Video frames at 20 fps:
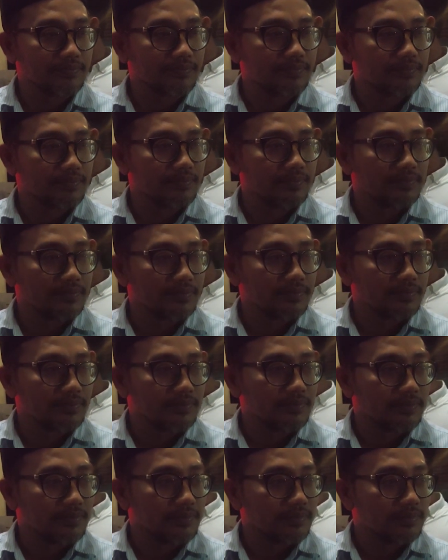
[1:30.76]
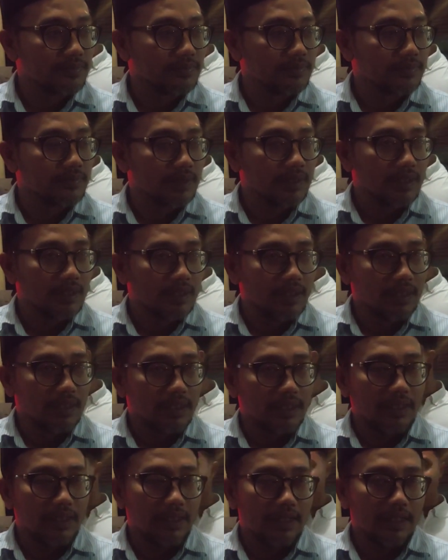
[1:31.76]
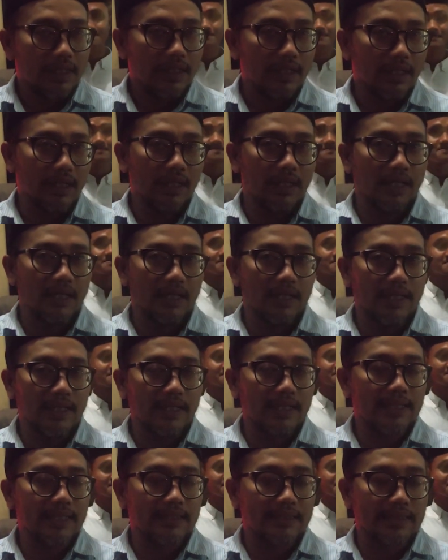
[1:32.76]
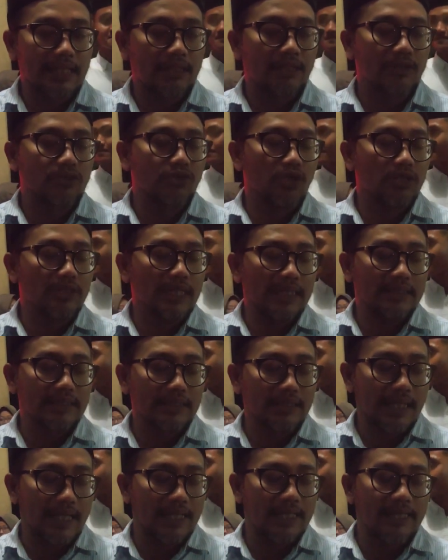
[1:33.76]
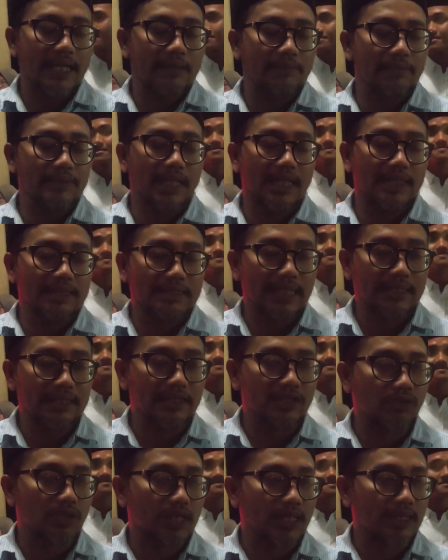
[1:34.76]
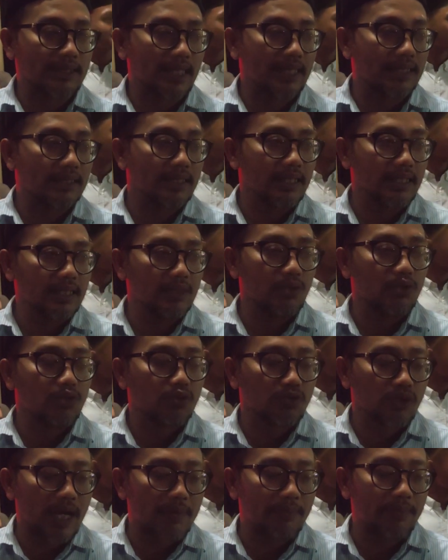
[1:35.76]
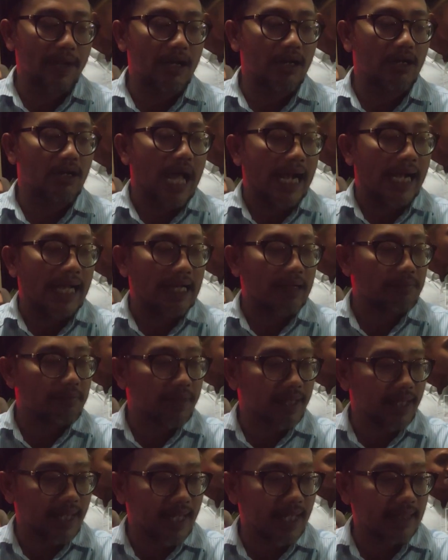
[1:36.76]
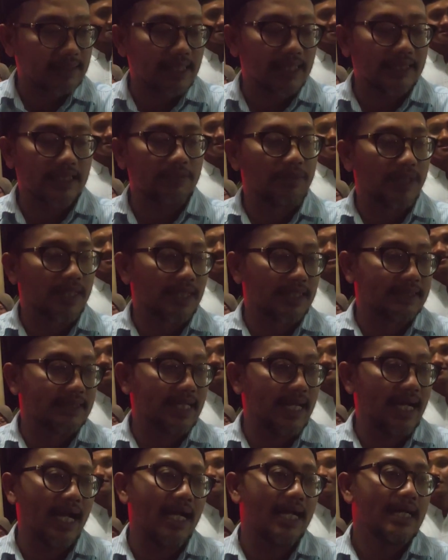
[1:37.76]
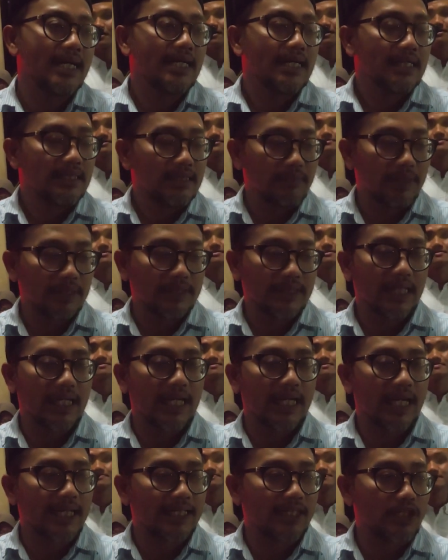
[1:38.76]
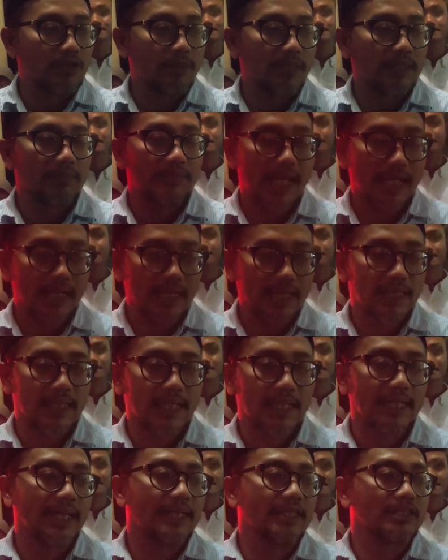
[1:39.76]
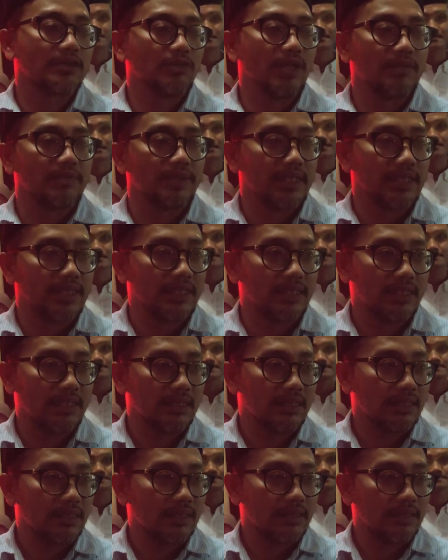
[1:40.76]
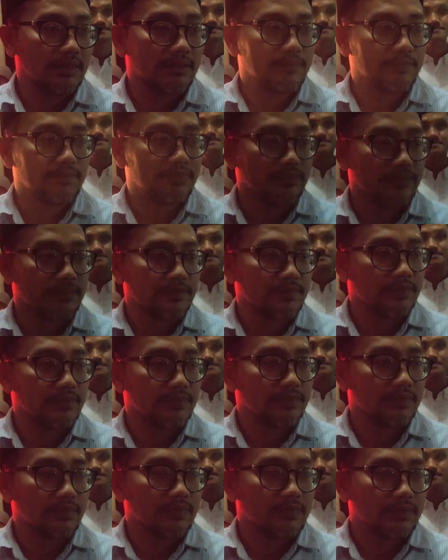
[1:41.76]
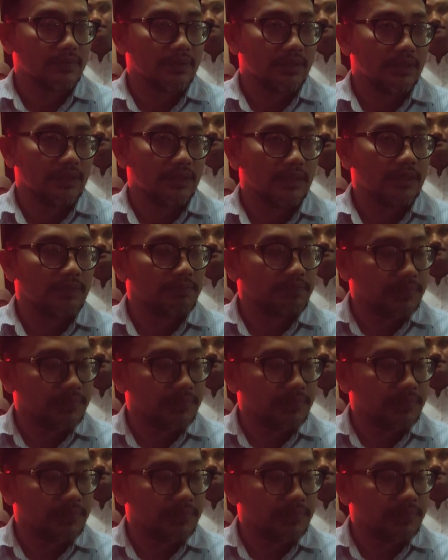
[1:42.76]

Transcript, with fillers: di kelompok-kelompok santri atau dari komunitas uh, lain? Eh, kita konsolidasikan kapitalisasi suara santri untuk apa? Agar mereka santri bekerja di masyarakat, di umat, meyakinkan Anies Baswedan. Targetnya 80 persen tadi.